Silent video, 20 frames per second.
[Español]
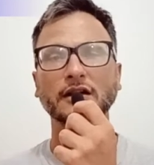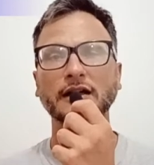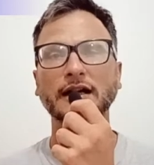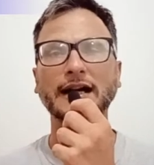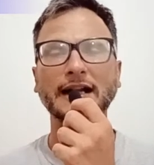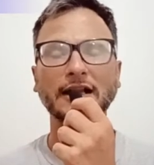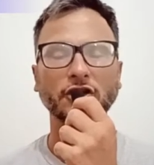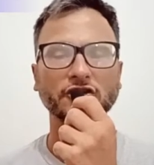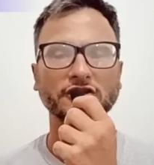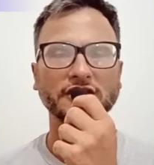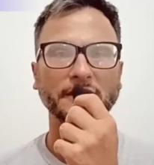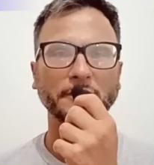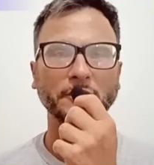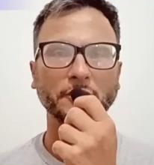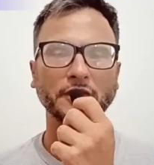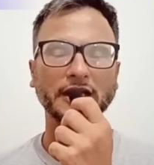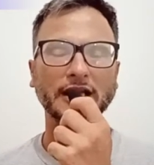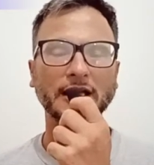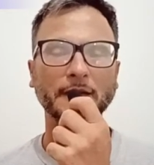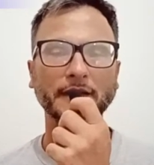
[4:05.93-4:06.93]
Aldo Civi
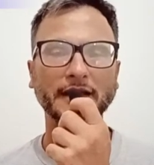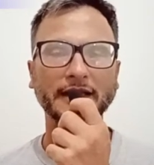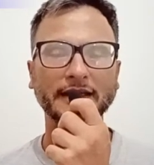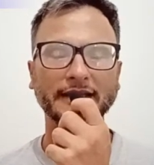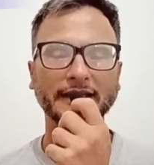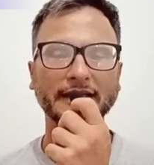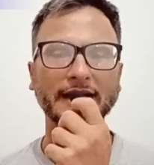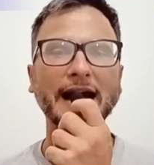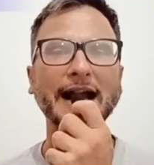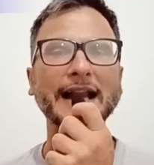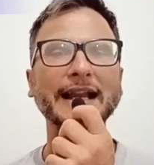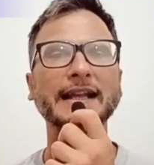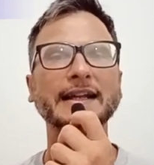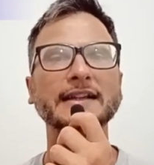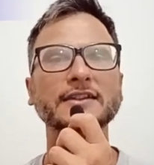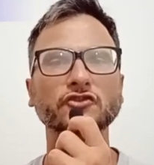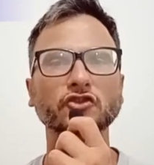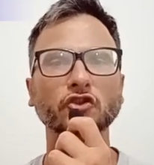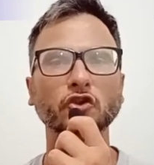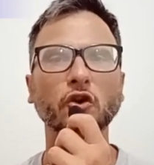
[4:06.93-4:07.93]
únicamente
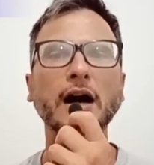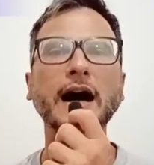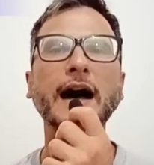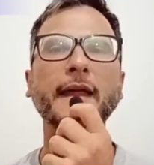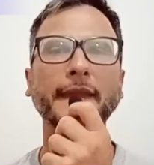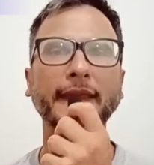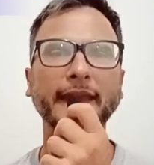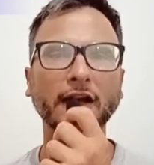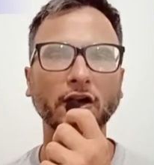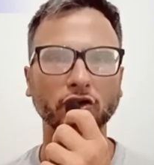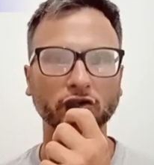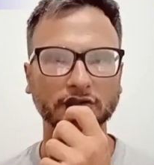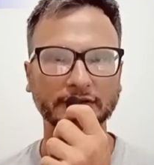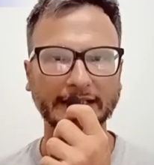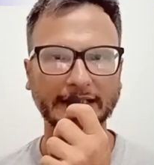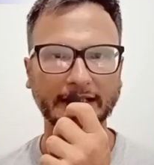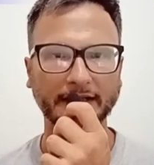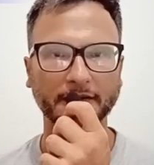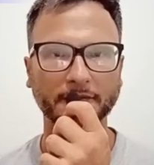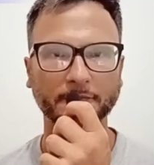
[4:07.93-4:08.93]
alcanzó a
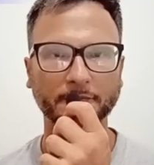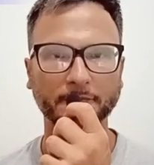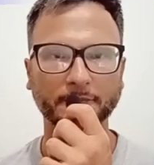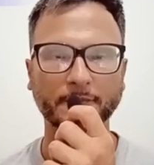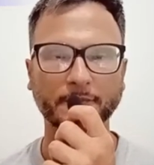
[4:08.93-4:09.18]
descontar.